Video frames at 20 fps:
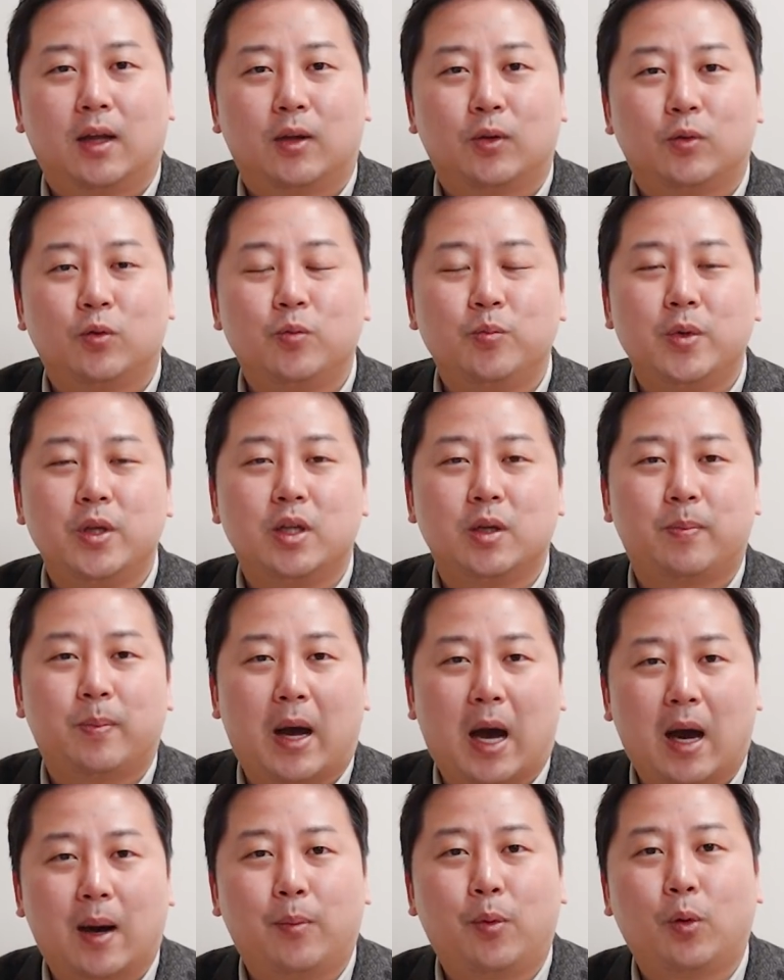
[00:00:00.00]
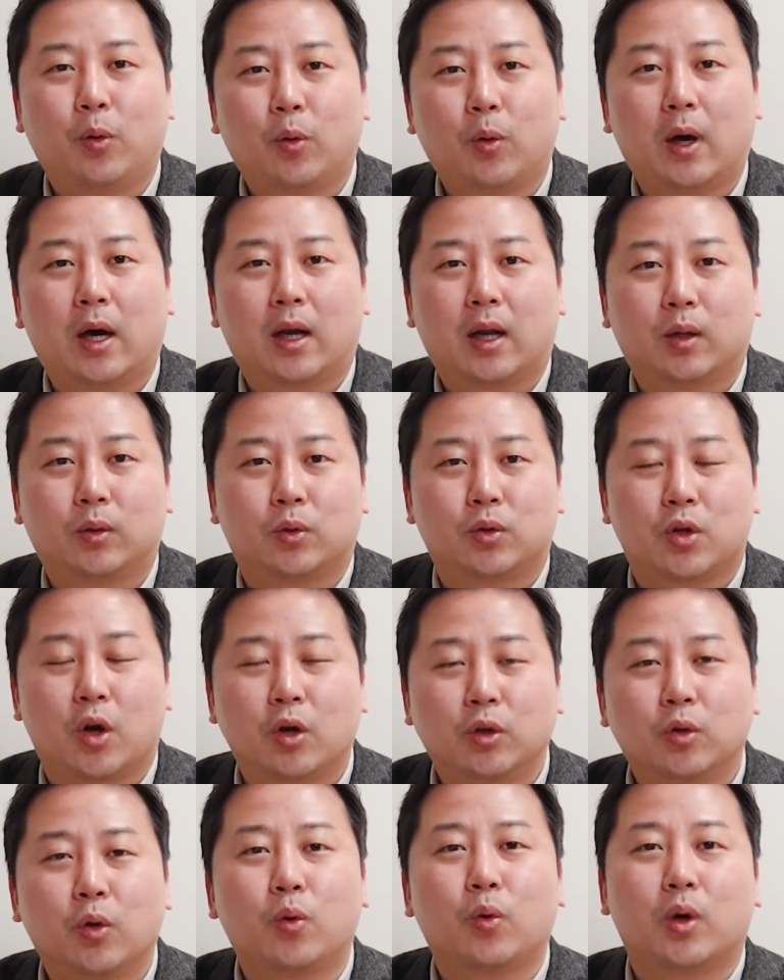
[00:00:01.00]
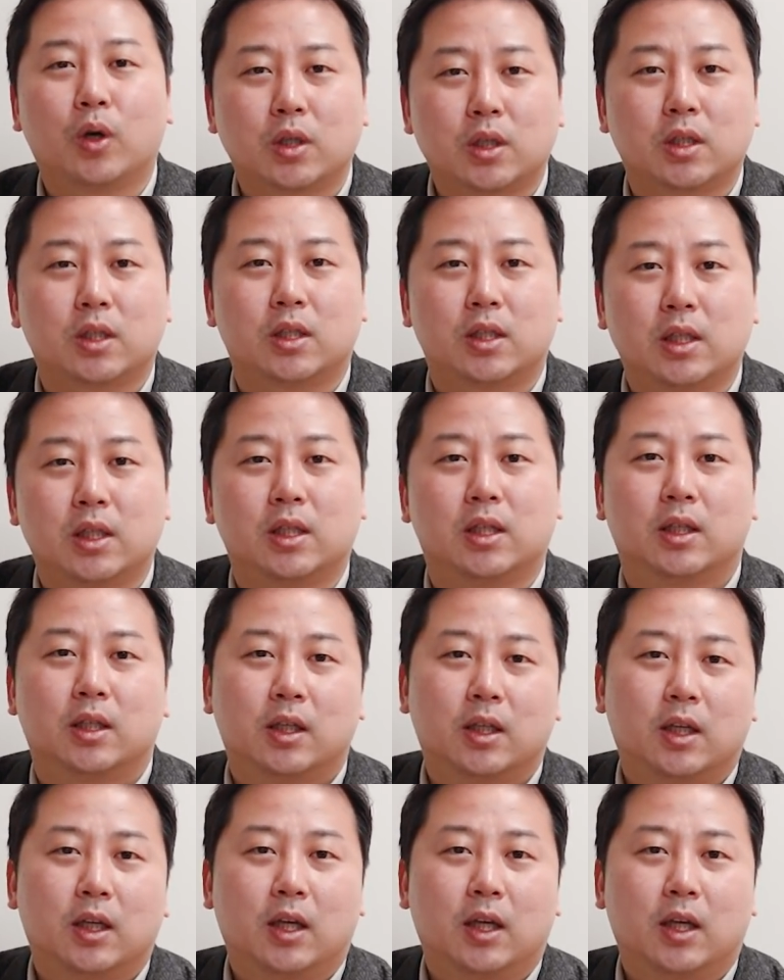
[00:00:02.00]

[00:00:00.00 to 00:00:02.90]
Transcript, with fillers: 국민을 바보로 알아도 정도 것이지